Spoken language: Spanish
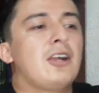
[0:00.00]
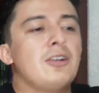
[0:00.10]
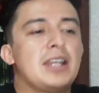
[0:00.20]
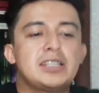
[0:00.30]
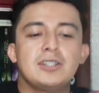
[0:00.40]
uh.
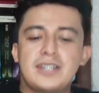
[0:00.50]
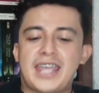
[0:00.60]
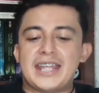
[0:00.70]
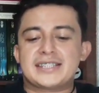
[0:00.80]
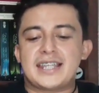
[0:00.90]
colección
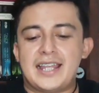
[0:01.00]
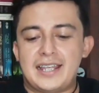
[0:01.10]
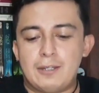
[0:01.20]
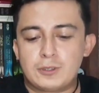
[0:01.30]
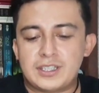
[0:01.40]

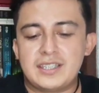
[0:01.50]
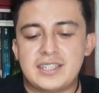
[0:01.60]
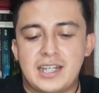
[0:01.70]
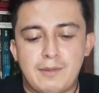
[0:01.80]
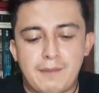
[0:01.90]
Hetzel. Ustedes
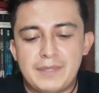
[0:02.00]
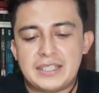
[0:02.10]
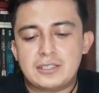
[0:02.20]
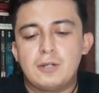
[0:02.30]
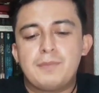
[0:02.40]
ya la habían
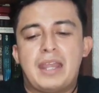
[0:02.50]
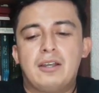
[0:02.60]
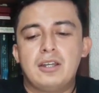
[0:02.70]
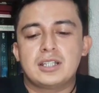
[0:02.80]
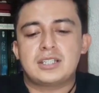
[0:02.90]
visto,
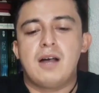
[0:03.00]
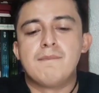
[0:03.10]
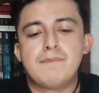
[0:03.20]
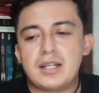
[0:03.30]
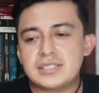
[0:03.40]
vieron los
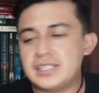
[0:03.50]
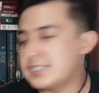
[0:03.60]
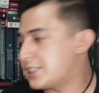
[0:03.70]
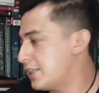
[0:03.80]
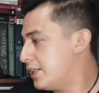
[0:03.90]

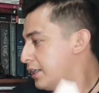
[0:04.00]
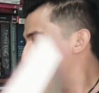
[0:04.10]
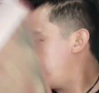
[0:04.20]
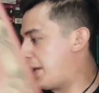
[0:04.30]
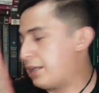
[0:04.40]
unboxings.
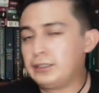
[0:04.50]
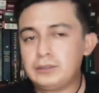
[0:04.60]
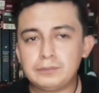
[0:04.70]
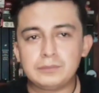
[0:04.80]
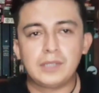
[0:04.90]
Pero.
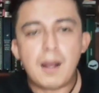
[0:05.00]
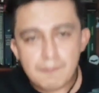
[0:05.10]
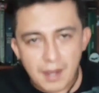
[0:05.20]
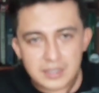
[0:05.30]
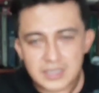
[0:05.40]
pero
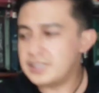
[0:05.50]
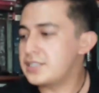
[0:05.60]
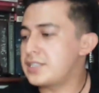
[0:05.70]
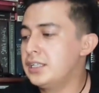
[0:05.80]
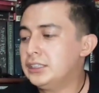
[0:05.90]

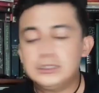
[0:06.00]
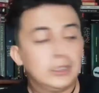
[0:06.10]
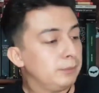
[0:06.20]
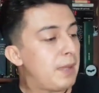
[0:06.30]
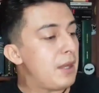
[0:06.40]
unboxings
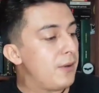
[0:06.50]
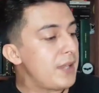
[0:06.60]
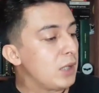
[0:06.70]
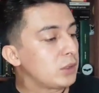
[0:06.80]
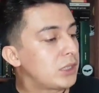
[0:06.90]
pero
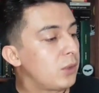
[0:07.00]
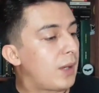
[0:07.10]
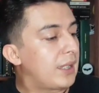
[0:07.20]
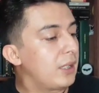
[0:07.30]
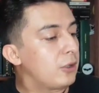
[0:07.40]
ya los tengo
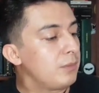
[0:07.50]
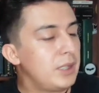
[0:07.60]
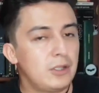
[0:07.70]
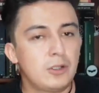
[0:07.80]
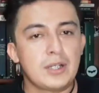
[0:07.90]
aquí
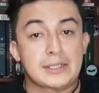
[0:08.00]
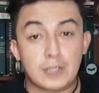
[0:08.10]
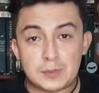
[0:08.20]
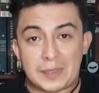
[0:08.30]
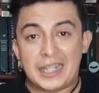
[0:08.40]
conmigo.
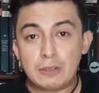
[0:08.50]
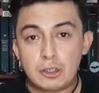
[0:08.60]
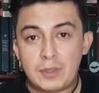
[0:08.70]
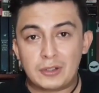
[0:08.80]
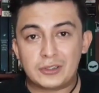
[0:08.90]
Estoy esperando el
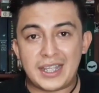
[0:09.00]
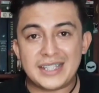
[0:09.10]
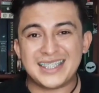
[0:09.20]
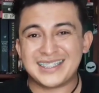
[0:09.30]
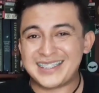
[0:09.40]
número
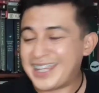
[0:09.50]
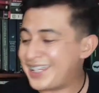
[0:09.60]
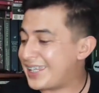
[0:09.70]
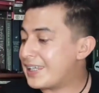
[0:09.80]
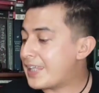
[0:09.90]
3. Están
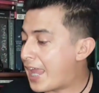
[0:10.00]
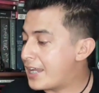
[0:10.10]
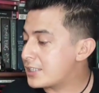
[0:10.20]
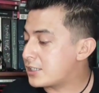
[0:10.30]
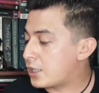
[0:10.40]

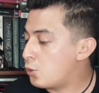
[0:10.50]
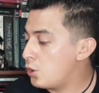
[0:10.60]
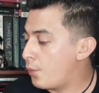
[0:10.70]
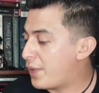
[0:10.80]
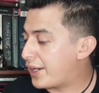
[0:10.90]
geniales. De
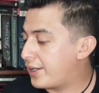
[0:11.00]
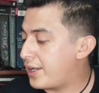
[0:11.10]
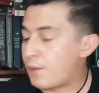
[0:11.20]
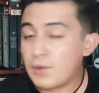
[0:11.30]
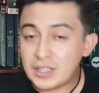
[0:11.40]
Julio Verne,
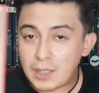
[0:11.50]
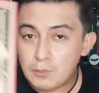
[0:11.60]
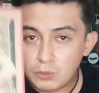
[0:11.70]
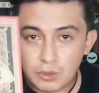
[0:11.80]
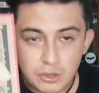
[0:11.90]
La Vuelta al
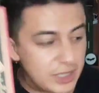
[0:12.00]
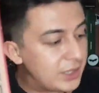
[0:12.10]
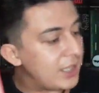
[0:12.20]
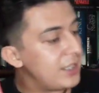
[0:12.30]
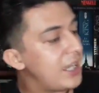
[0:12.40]
Mundo en
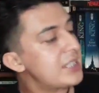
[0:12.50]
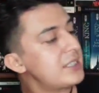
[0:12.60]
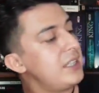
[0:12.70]
80 días